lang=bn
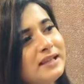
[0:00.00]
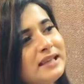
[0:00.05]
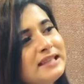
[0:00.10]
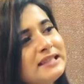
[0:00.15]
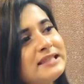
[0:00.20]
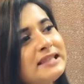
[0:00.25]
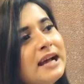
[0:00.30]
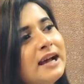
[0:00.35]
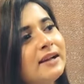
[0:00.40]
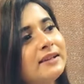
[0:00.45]

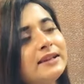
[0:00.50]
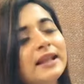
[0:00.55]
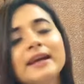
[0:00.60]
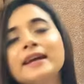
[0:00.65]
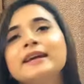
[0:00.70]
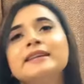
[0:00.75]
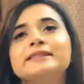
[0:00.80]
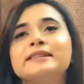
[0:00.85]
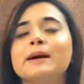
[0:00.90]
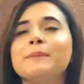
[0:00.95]
ইচ্ছা
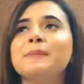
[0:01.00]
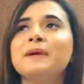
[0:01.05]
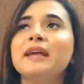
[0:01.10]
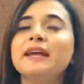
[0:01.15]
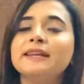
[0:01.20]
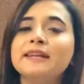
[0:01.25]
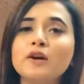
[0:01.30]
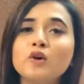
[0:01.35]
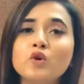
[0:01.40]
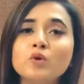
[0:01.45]
থাকে যে আমি
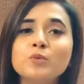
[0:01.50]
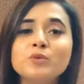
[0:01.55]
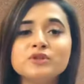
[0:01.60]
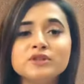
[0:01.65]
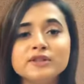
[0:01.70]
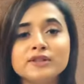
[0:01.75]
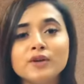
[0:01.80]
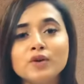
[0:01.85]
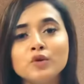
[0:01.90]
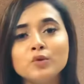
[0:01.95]
এটা করবো
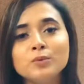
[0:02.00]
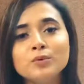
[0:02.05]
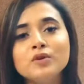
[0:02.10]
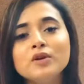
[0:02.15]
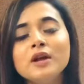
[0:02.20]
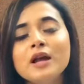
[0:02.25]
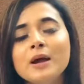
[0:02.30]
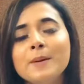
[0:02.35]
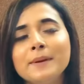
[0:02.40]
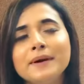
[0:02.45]
সেটা করবো
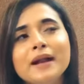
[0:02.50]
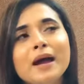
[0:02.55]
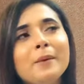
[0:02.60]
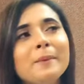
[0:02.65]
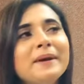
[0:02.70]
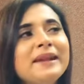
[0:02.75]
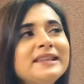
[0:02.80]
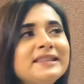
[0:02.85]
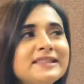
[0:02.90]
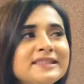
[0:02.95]
বাট
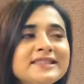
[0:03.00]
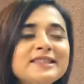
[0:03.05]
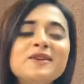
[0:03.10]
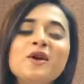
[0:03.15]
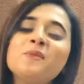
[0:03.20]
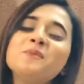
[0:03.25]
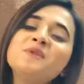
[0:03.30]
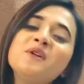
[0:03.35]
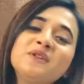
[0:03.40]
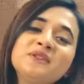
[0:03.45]
আমার ইচ্ছা ছিল
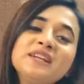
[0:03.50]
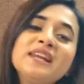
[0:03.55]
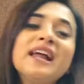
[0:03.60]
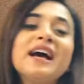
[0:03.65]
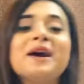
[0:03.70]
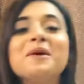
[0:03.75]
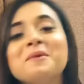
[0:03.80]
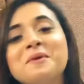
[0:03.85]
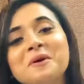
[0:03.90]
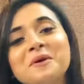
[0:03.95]
আমি লতে
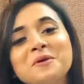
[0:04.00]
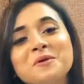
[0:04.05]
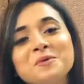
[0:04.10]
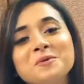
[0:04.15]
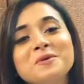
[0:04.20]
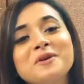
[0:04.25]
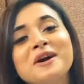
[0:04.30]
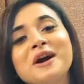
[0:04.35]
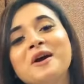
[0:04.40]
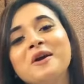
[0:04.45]
লেখাপড়া
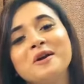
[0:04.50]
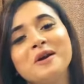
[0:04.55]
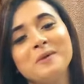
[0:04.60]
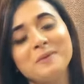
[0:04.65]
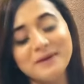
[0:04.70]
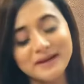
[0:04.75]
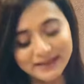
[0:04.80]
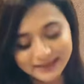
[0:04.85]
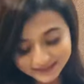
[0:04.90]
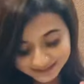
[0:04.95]
করবো কারণ
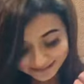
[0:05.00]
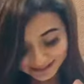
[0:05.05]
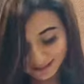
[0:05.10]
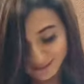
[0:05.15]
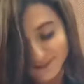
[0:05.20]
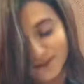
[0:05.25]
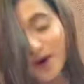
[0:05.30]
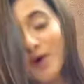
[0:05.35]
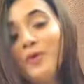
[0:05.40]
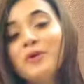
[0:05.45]
আমার এই
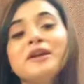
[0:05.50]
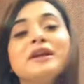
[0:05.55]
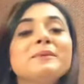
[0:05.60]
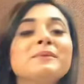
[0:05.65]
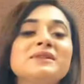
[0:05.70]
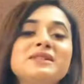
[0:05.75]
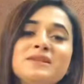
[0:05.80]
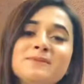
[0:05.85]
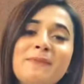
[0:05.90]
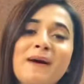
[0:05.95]
ড্রেসটা অনেক
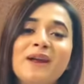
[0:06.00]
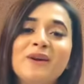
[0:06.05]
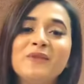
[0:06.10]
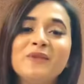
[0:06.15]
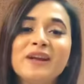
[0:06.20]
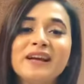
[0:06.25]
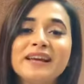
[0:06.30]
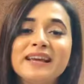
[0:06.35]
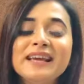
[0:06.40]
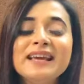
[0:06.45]
বেশি ভালো
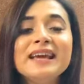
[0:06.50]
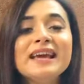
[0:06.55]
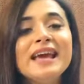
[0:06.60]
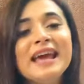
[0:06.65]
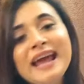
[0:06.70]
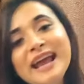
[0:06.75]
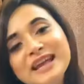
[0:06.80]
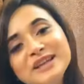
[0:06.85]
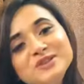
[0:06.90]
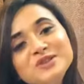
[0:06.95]
লাগে
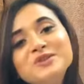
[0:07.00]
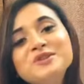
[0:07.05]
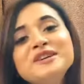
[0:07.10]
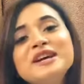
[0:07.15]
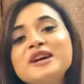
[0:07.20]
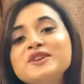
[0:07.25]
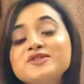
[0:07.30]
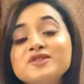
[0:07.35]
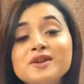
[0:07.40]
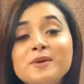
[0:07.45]
এই জন্যে
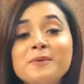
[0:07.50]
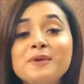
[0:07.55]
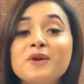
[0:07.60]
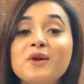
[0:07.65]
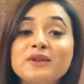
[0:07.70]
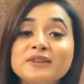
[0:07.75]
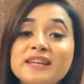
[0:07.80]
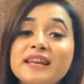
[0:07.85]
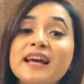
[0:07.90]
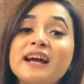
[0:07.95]
আসলে আমার
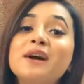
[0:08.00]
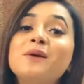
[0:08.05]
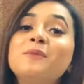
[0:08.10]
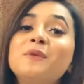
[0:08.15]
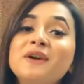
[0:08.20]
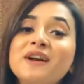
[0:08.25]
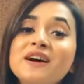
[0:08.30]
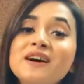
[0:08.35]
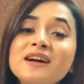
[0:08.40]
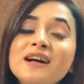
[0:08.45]
লতে
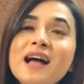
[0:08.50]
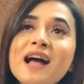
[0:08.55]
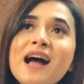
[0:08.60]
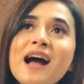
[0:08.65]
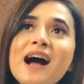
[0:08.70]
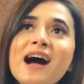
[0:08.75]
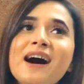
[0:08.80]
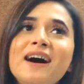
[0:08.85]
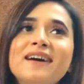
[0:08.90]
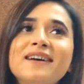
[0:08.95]
লেখাপড়া
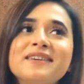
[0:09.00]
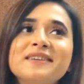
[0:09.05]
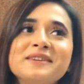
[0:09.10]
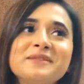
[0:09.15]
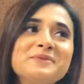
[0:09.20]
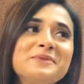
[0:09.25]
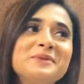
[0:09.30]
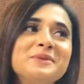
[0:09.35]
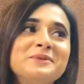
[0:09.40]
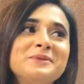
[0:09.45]
আর
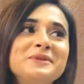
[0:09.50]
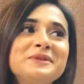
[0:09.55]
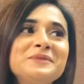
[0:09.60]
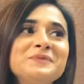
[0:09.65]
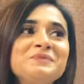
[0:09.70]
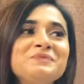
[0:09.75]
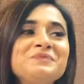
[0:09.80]
কি বলবো